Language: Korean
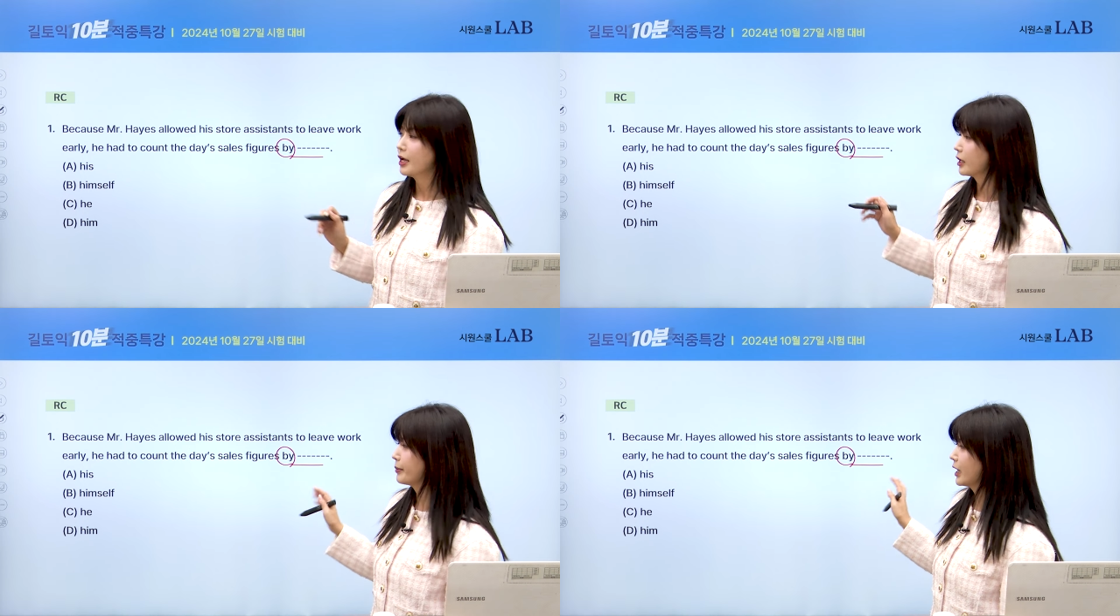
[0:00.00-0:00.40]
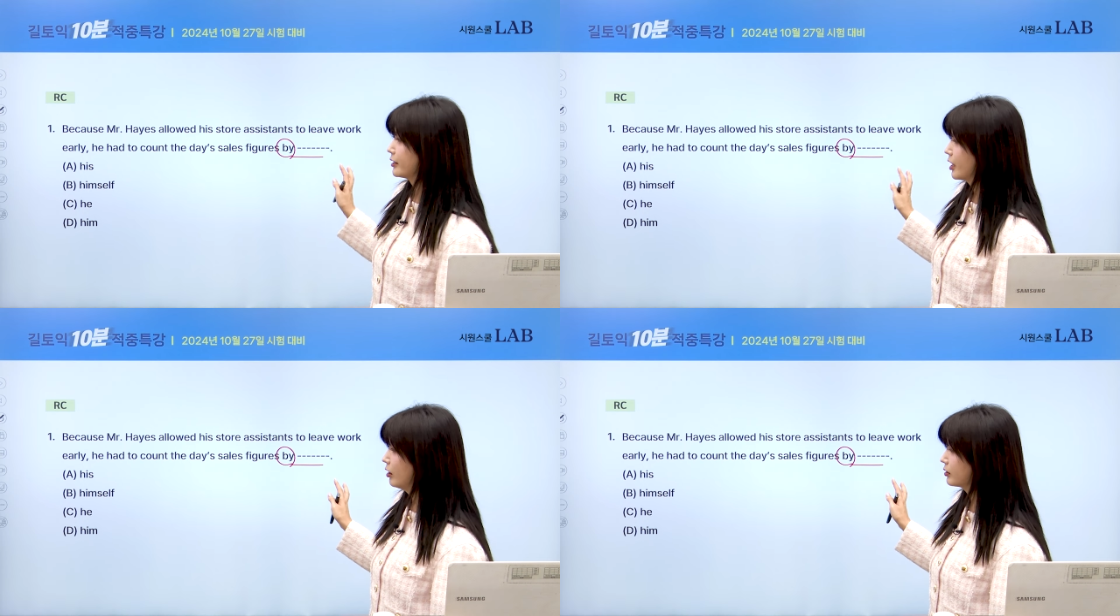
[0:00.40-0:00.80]
그러면
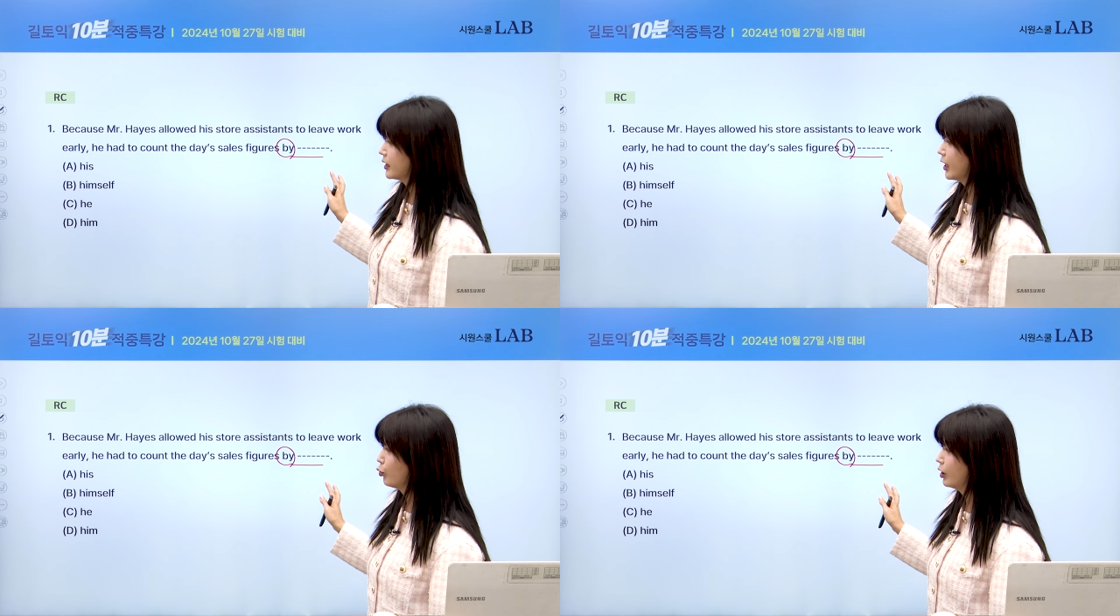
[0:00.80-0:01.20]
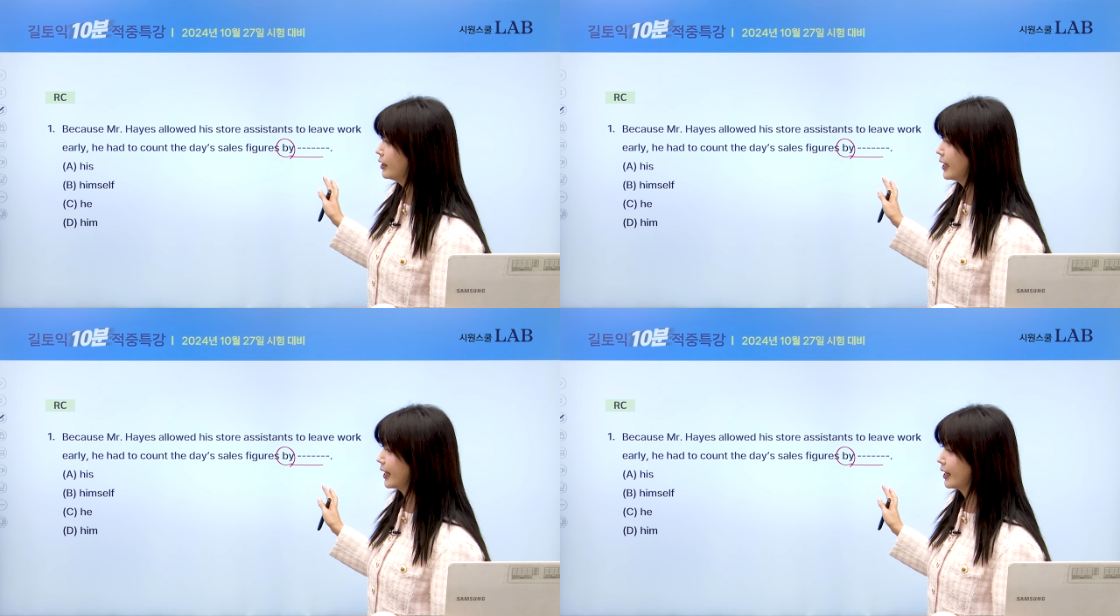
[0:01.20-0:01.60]
여기에
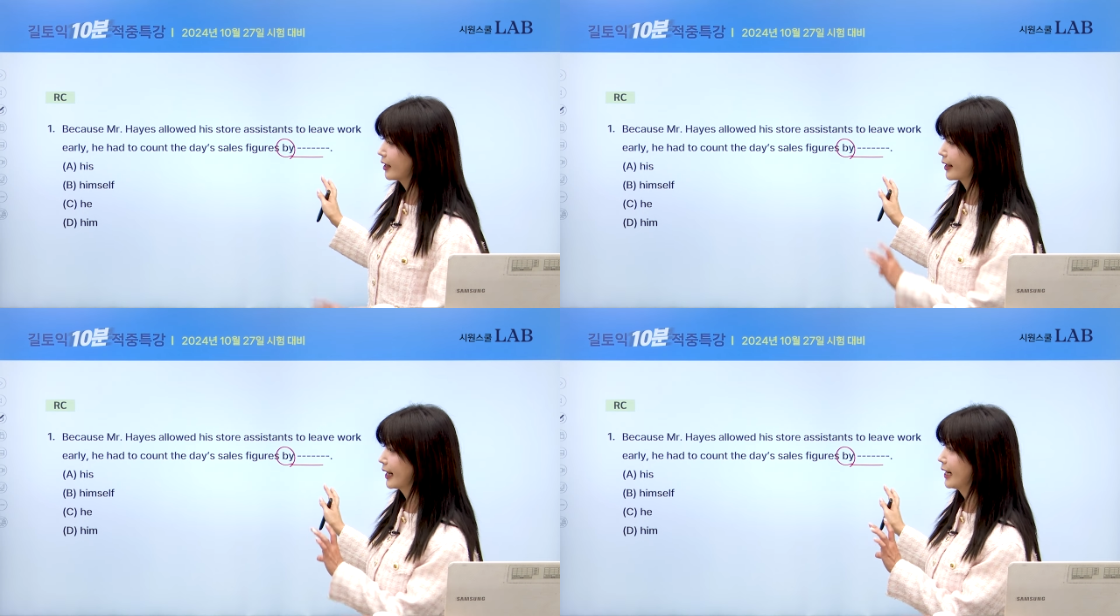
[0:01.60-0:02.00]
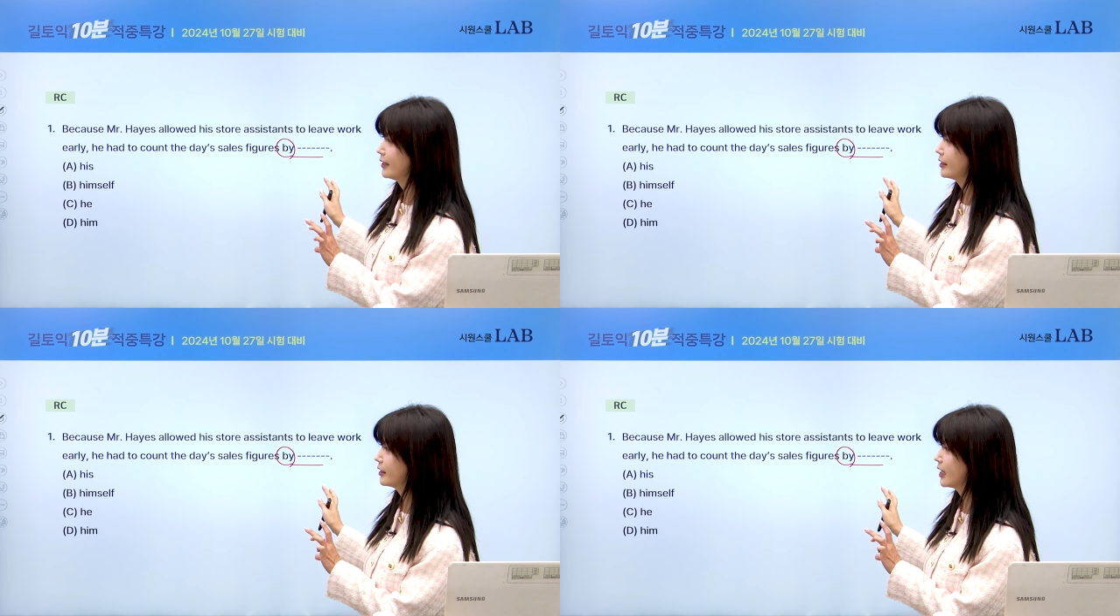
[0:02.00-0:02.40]
원래
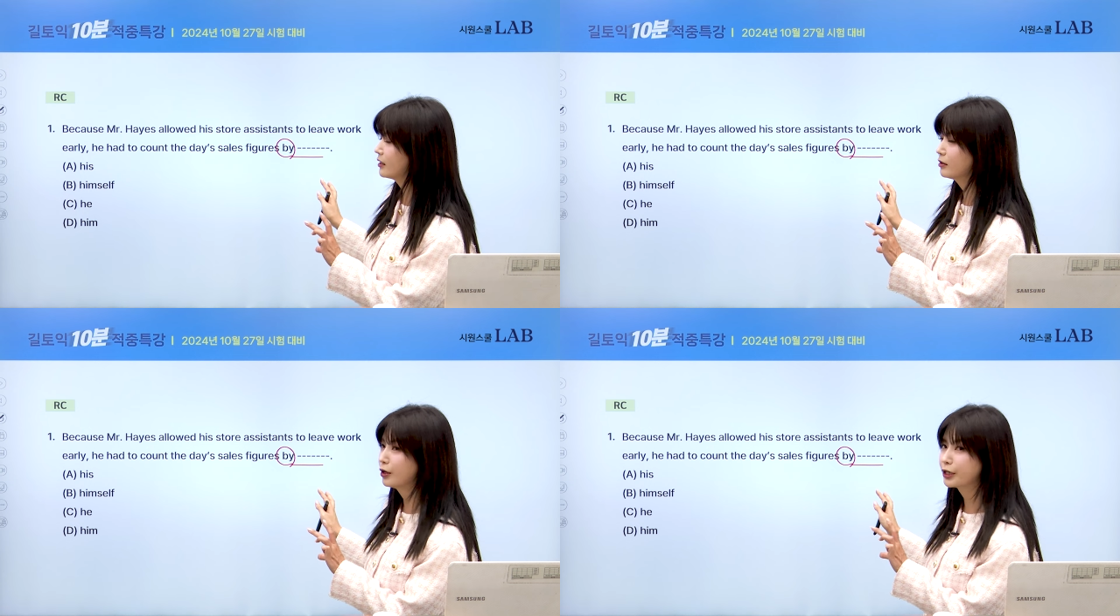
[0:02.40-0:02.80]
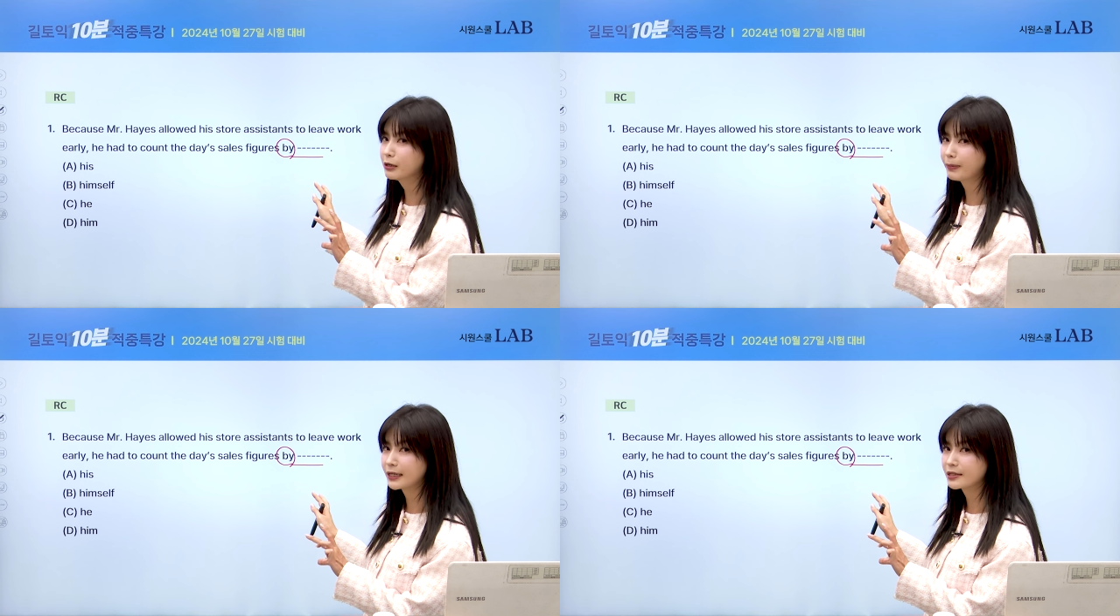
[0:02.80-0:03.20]
가능한
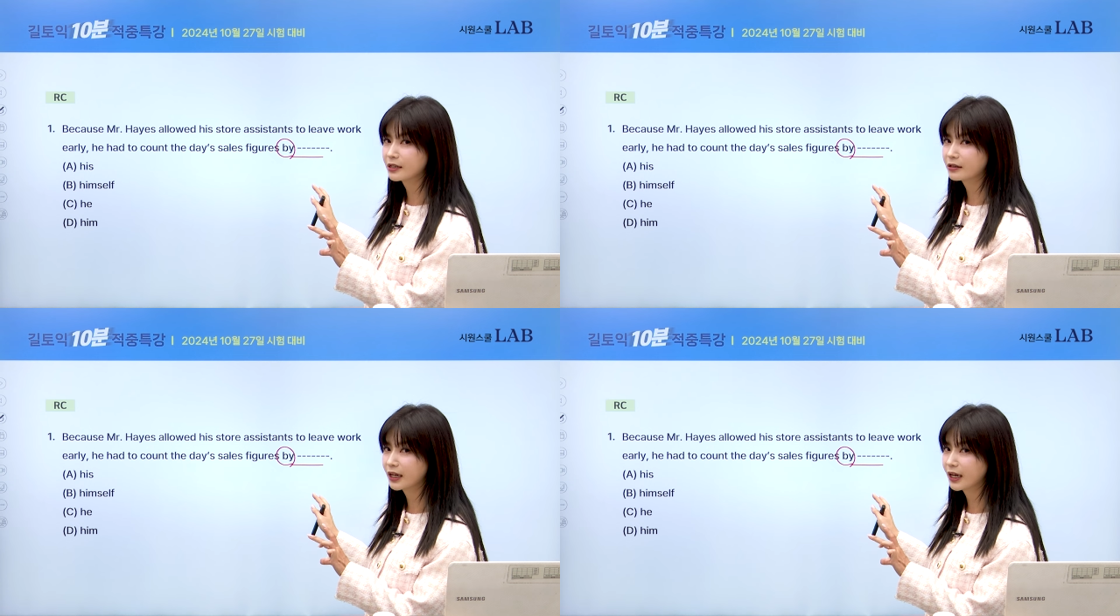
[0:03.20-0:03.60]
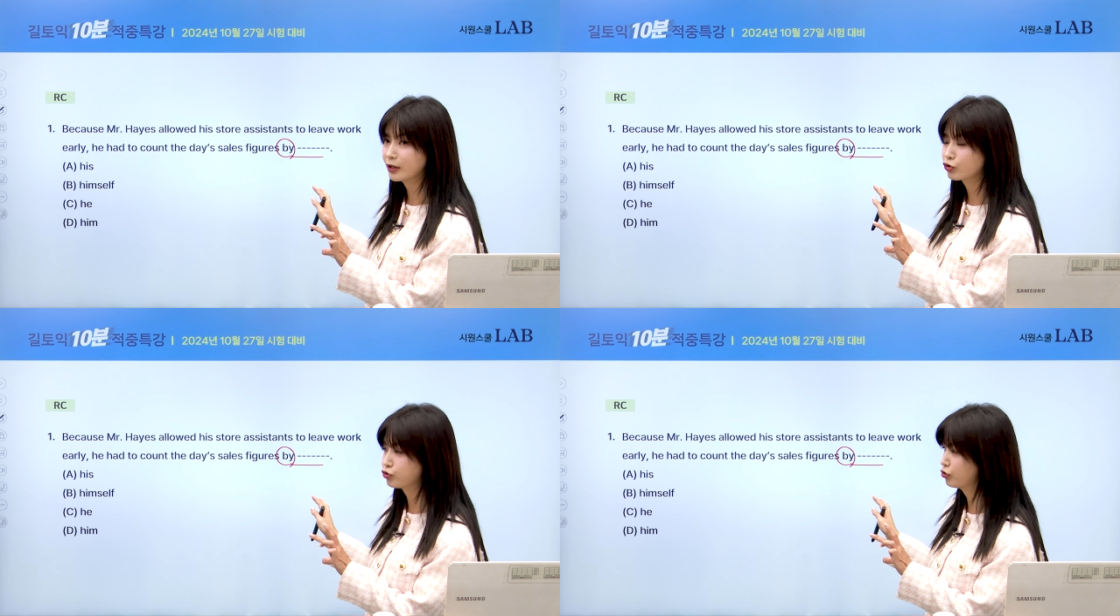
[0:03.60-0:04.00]
거를 봤을
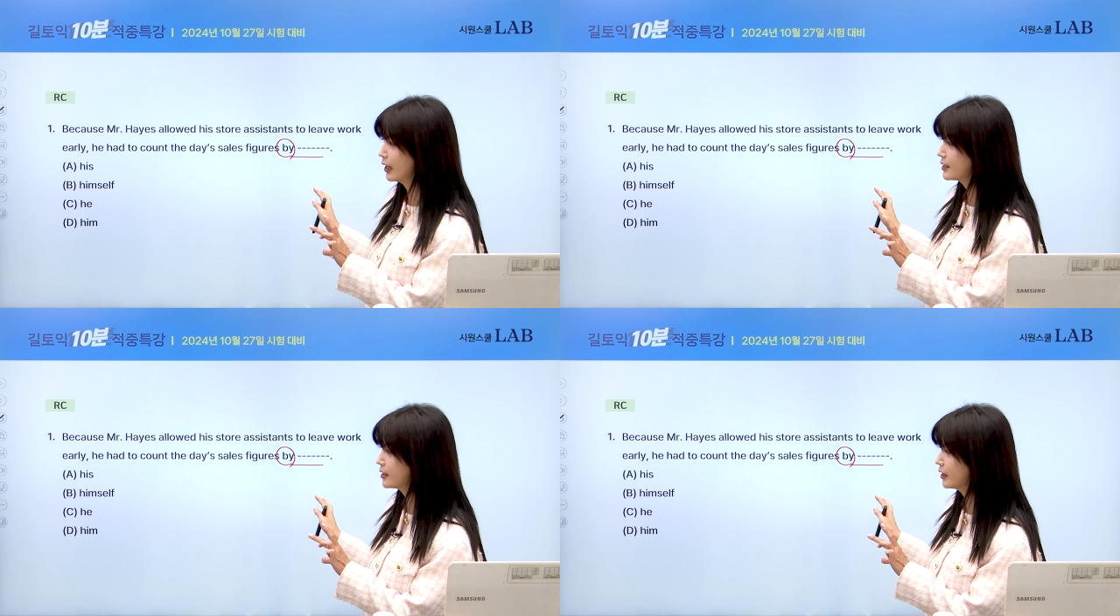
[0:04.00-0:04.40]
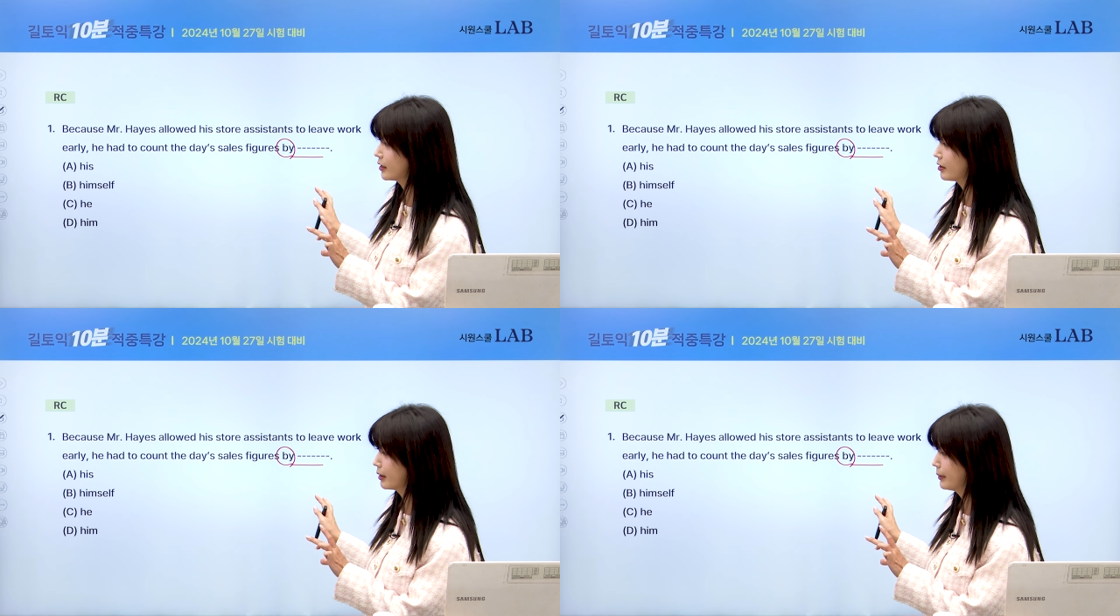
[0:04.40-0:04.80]
때 두 가지가
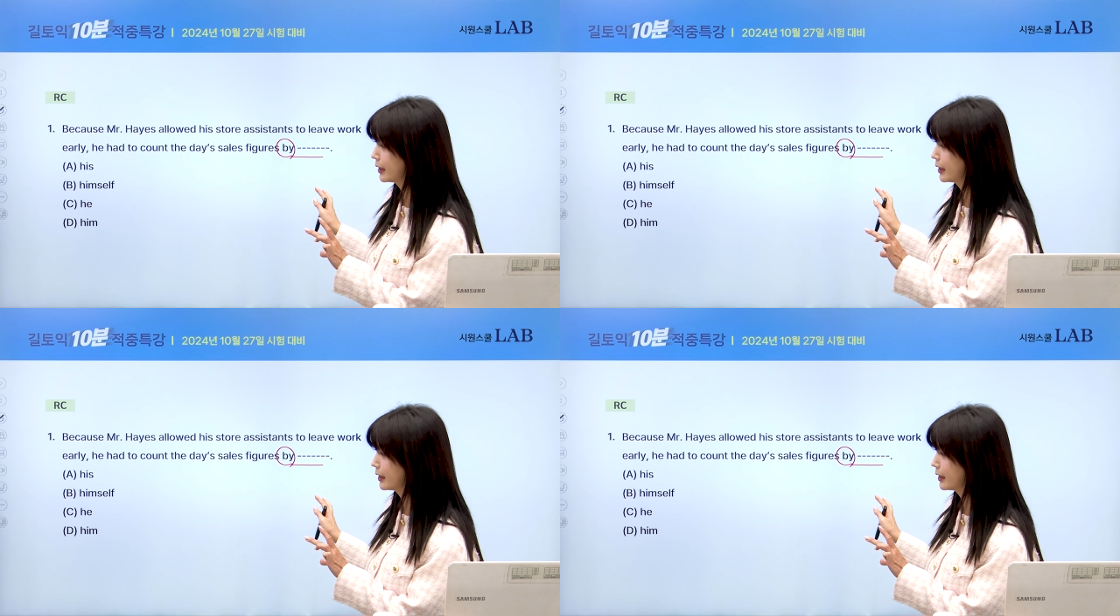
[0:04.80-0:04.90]
된단